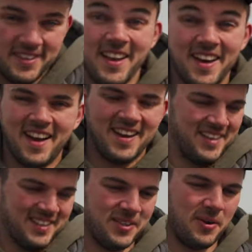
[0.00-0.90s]
Naja,
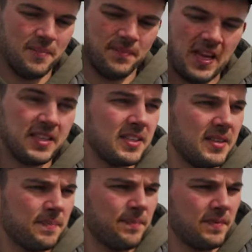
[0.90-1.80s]
so, jetzt äh,
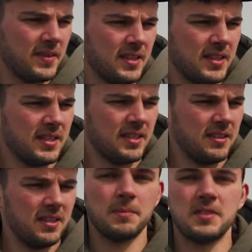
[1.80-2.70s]

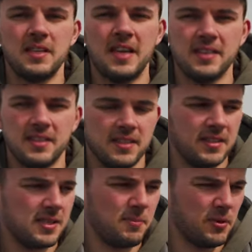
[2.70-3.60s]
gibt es den ersten
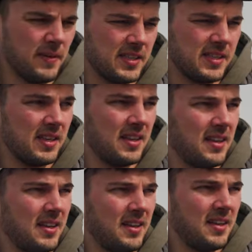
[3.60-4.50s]
Spotwechsel.
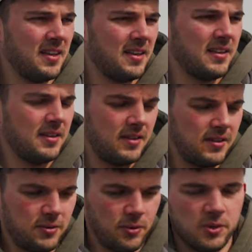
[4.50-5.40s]

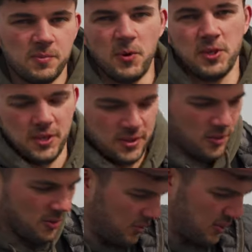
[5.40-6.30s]
Neuer Spot,
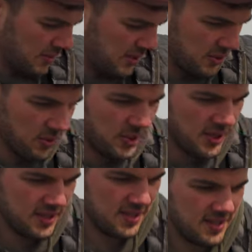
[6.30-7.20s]
neue Motivation.
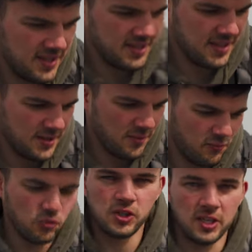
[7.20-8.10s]

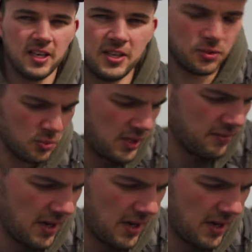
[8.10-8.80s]
Obwohl es ja hier echt gut lief